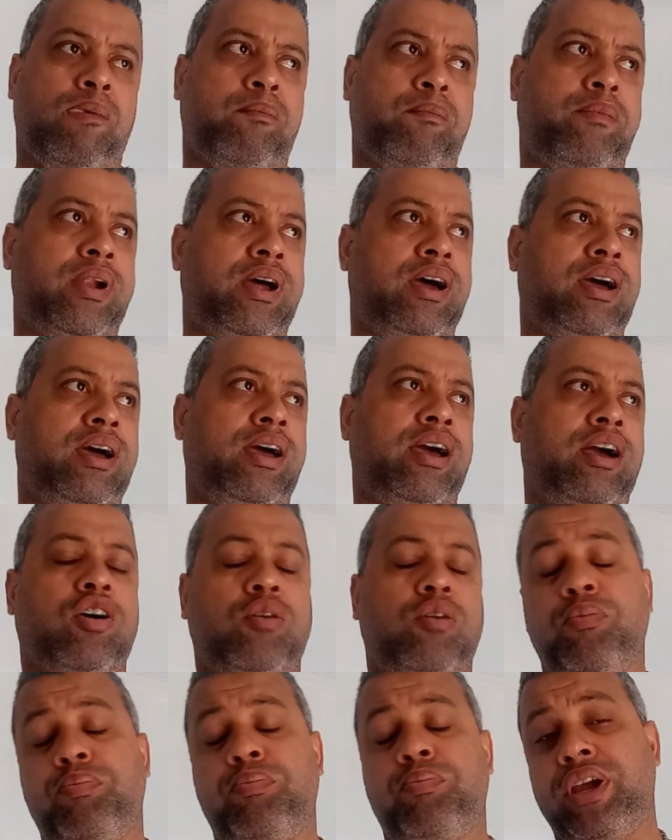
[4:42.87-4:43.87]
É,
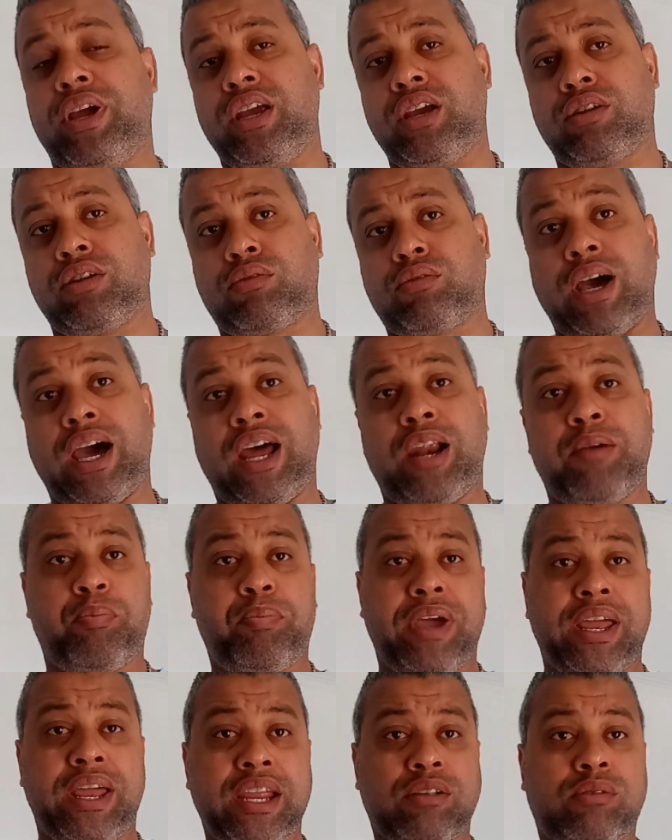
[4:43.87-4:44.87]
como o perito. Era para o
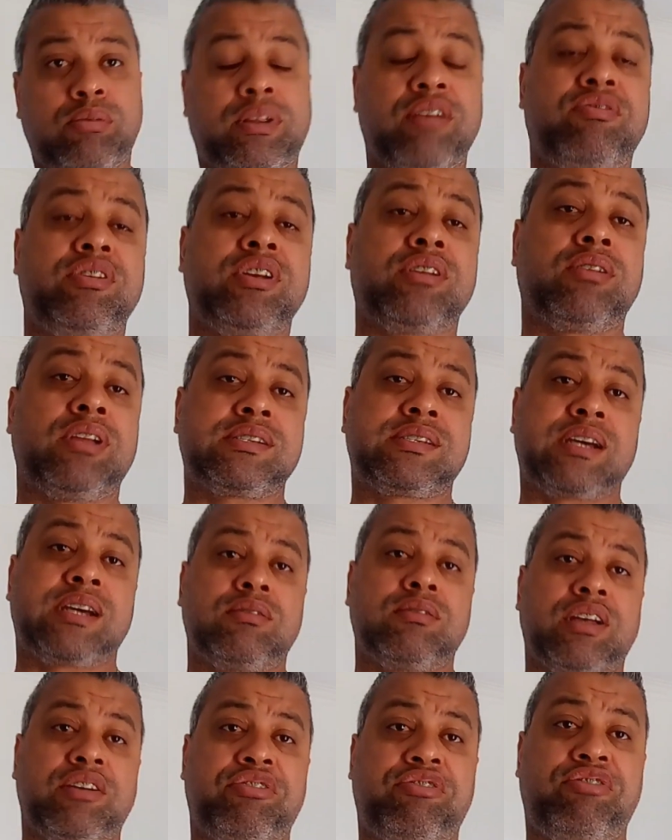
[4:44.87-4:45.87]
perito ter vindo na
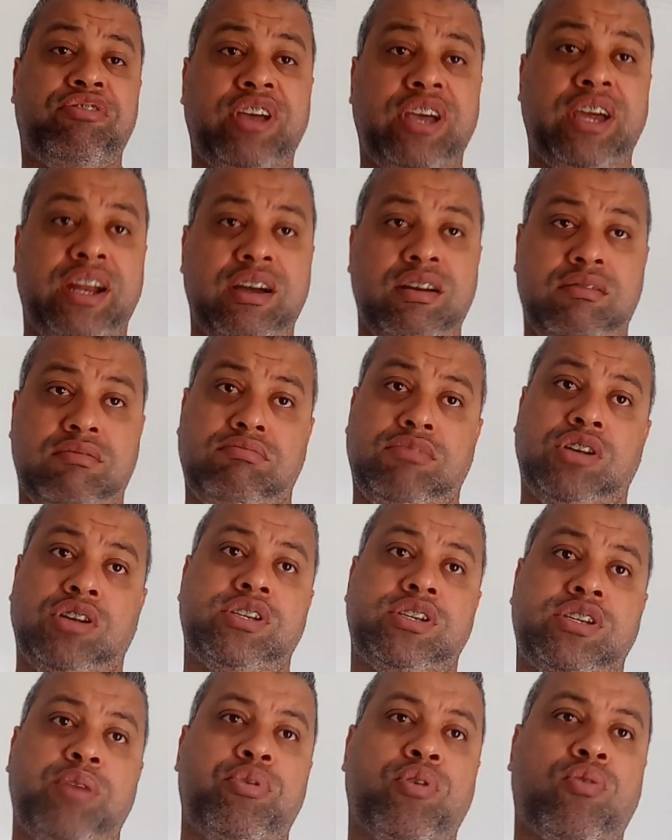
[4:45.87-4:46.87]
segunda-feira, não
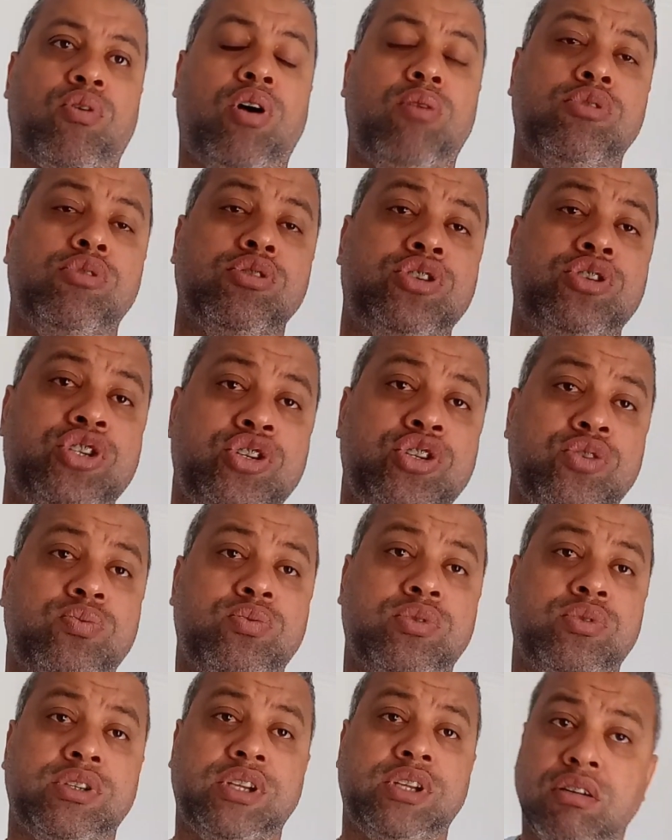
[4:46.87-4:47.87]
sei por qual motivo
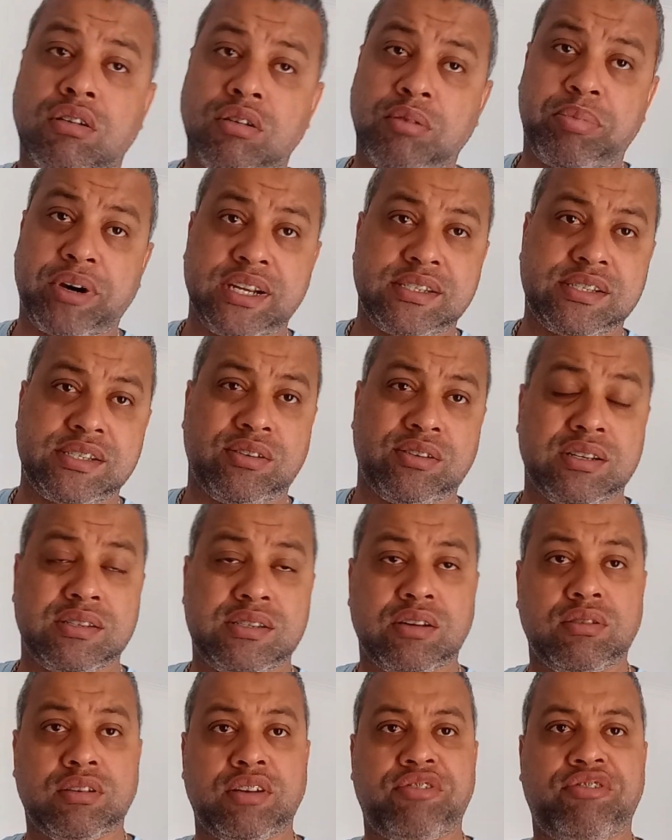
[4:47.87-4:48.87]
não compareceu na
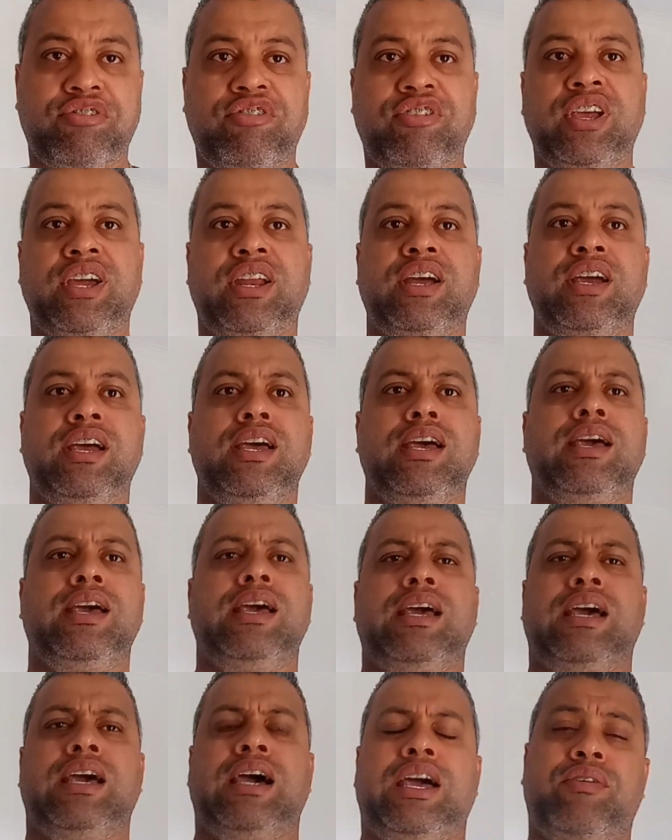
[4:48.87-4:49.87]
segunda-feira.
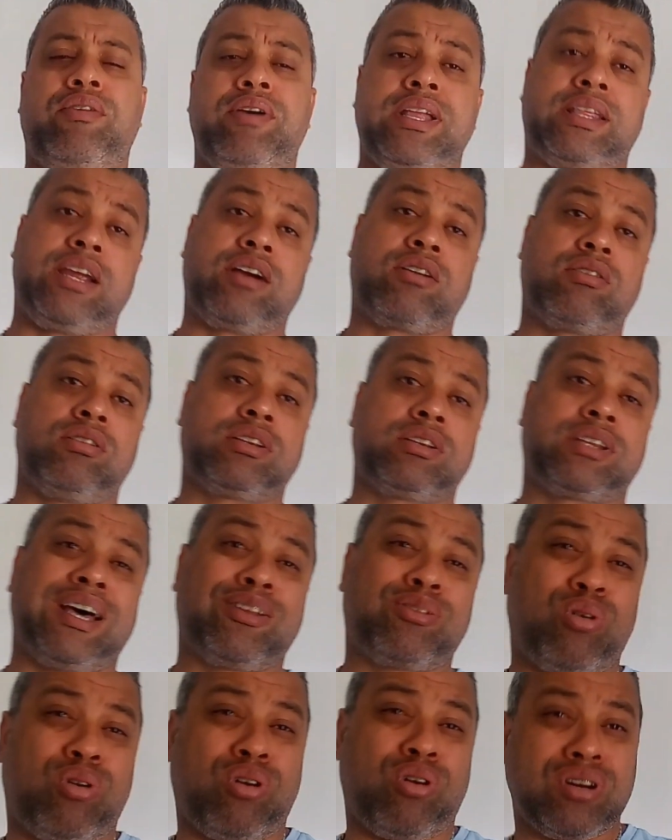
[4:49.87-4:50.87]
Eu entrei em
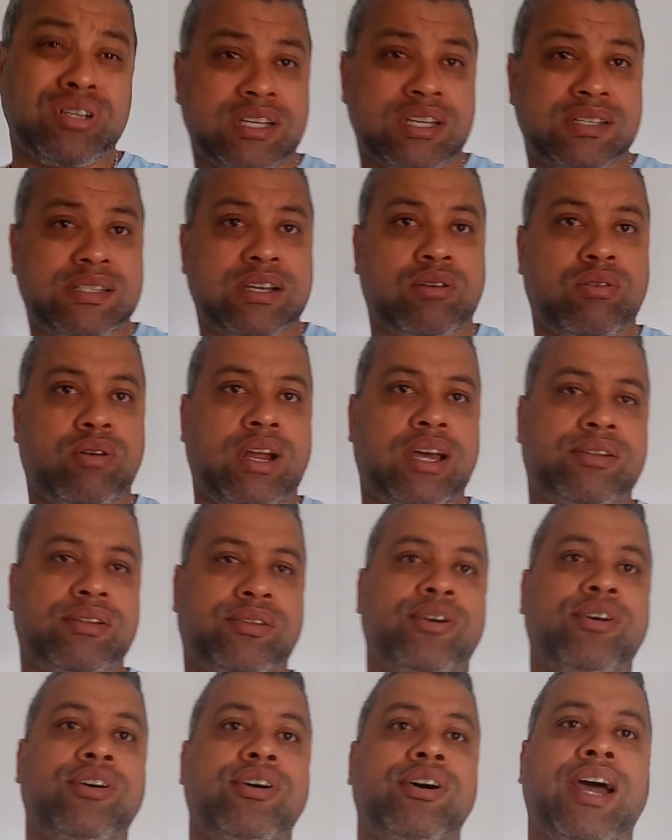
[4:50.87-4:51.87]
contato ontem com a
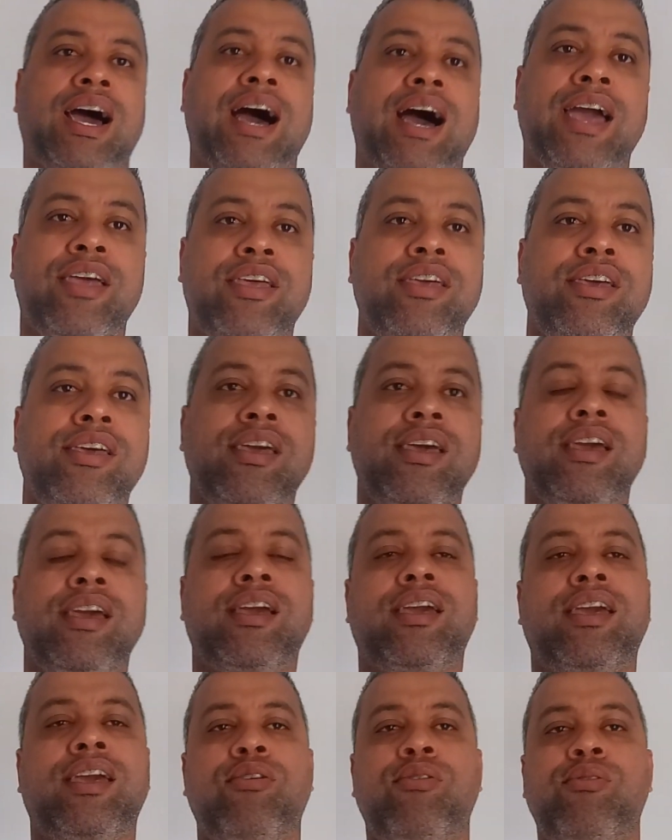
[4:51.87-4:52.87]
seguradora, aí
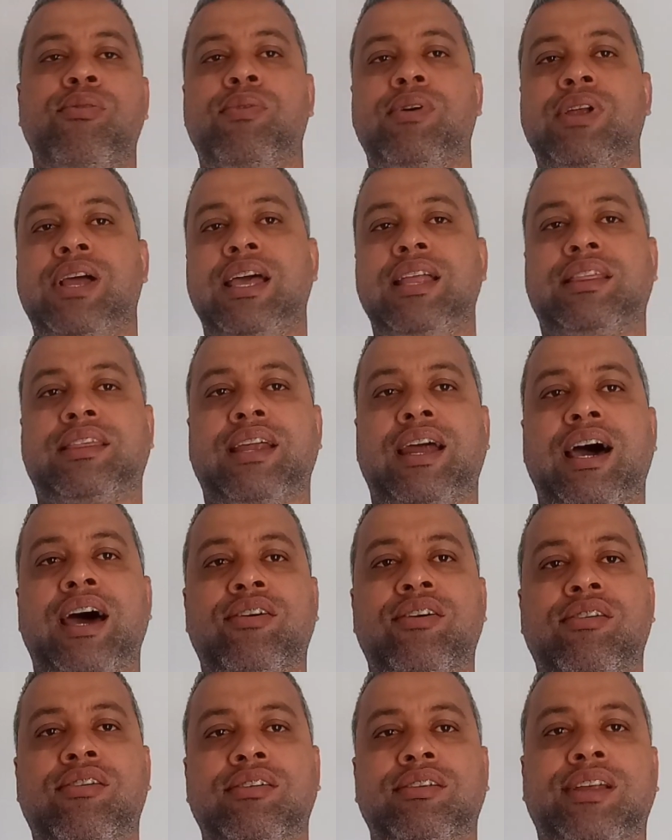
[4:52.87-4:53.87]
que eu, entrar
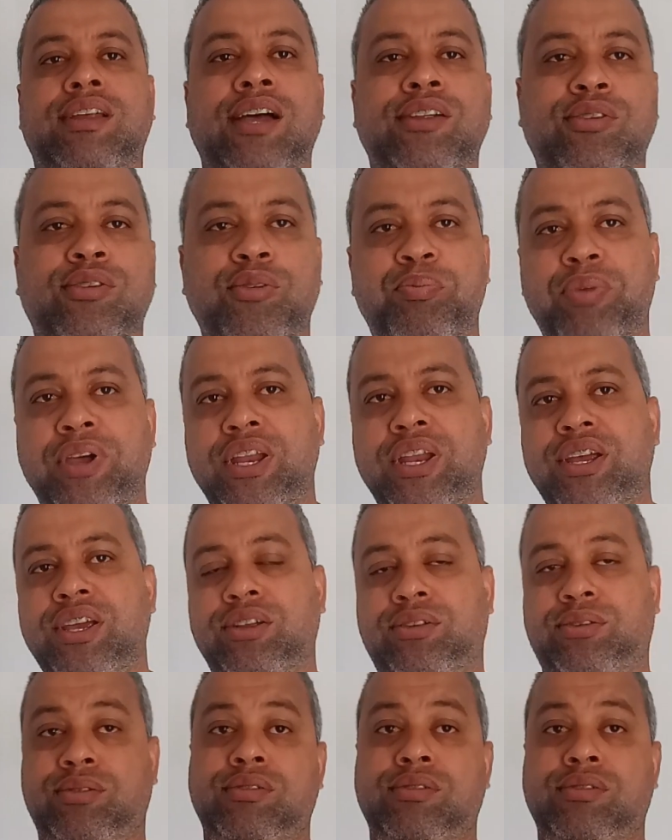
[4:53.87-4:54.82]
em contato com o perito,